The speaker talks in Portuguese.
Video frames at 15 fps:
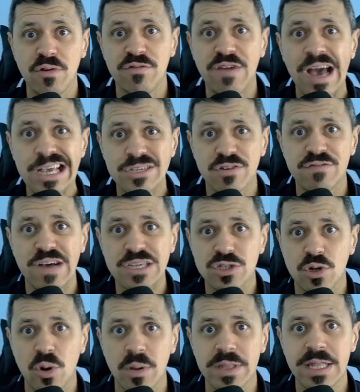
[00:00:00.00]
do jogo do
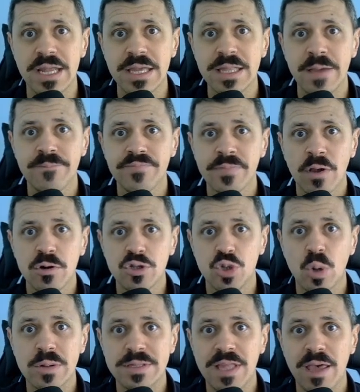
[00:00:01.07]
Vasco, Vasco Londrina,
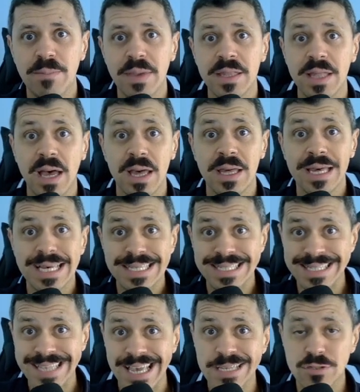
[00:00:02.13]
o jogo termina
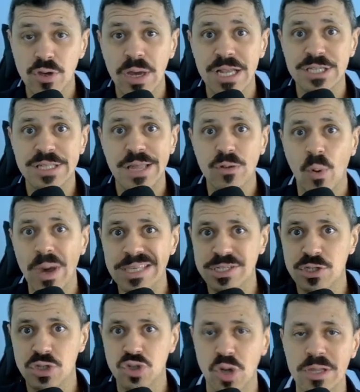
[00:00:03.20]
6 horas da
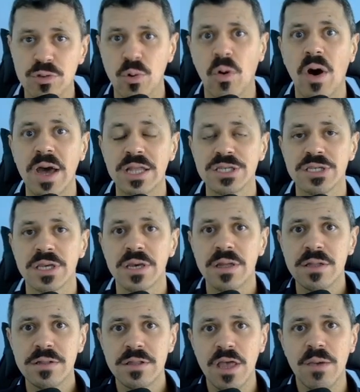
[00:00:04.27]
noite, 18
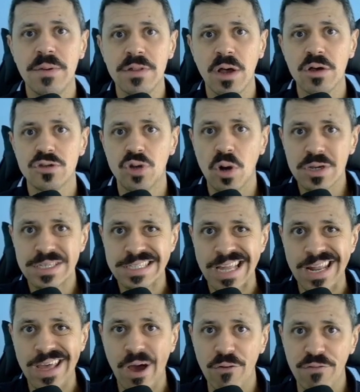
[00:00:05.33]
horas. Terminou o
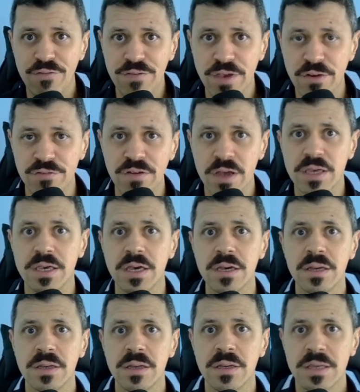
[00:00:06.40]
jogo, estarei ao vivo
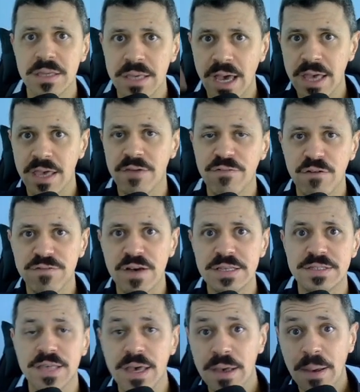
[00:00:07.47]
aqui e aí
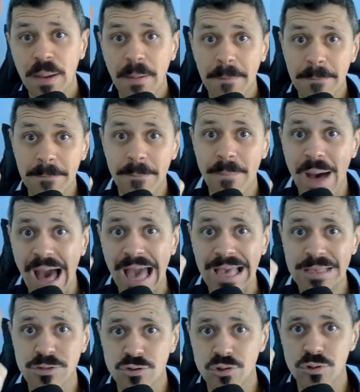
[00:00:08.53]
vou fazer
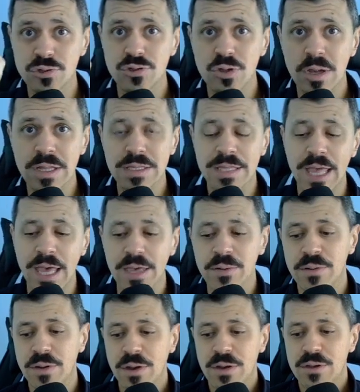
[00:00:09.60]
mais um
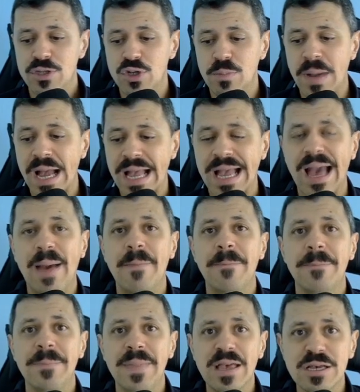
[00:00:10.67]
sorteio de uma
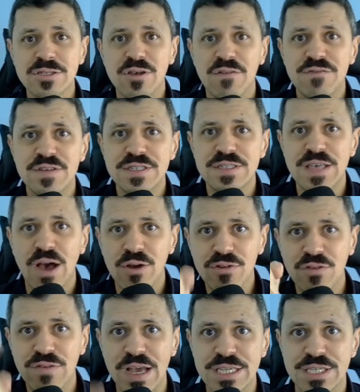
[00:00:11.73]
camisa
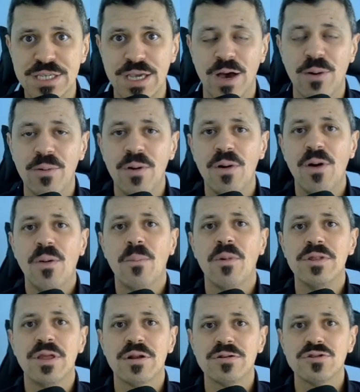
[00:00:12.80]
oficial do Vascão,
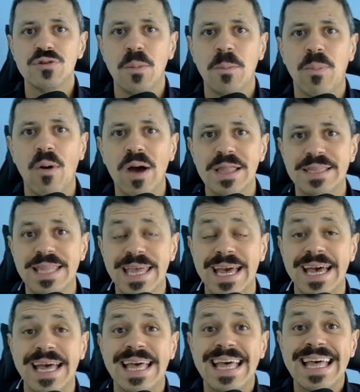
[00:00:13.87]
modelo
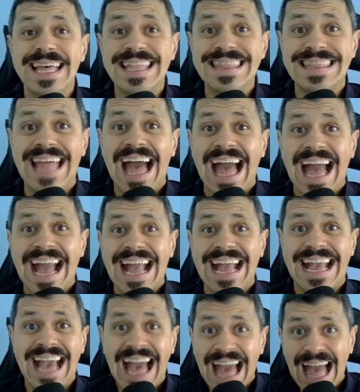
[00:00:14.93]
supporter
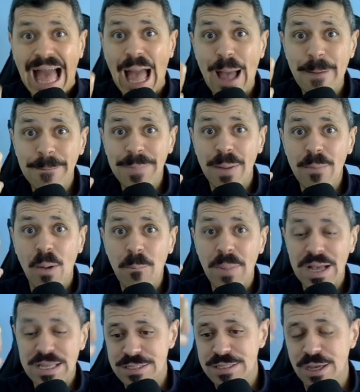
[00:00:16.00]
da
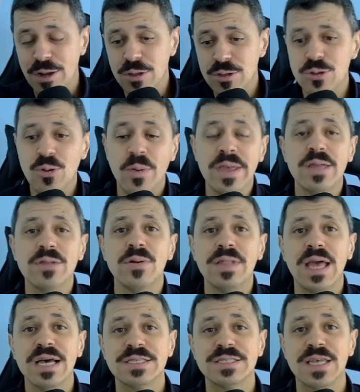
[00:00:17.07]
capa, meu parceiro. Eu tô
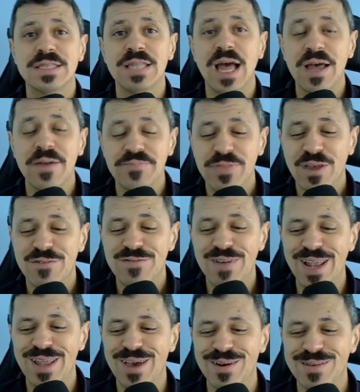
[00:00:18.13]
indo nessa, tá?
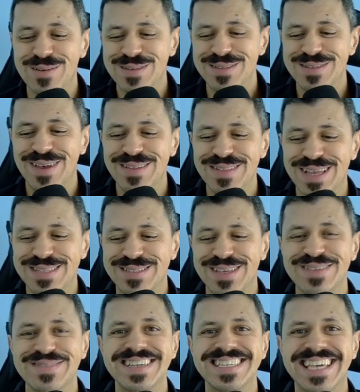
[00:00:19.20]
Valeu,
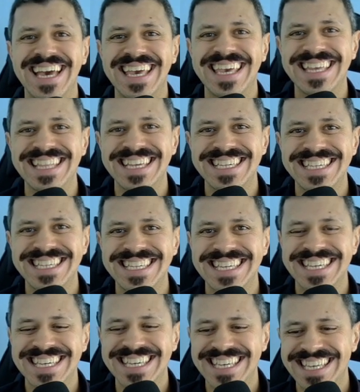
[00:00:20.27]
saudações
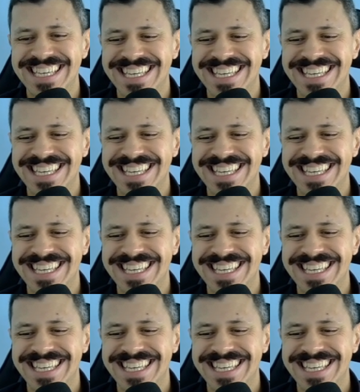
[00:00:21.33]
vascaínas.